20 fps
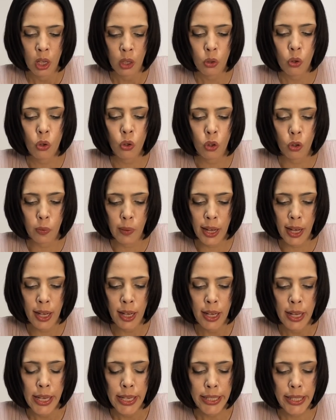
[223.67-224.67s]
ここは
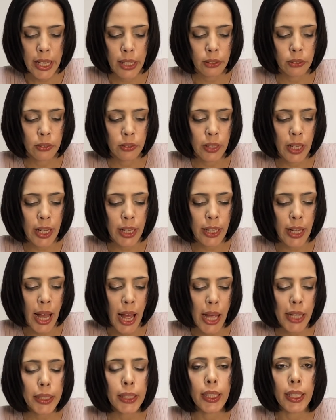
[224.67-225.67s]
昨年
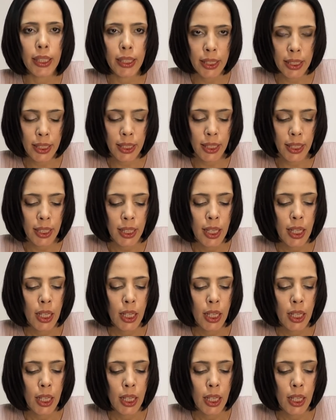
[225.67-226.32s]
秋に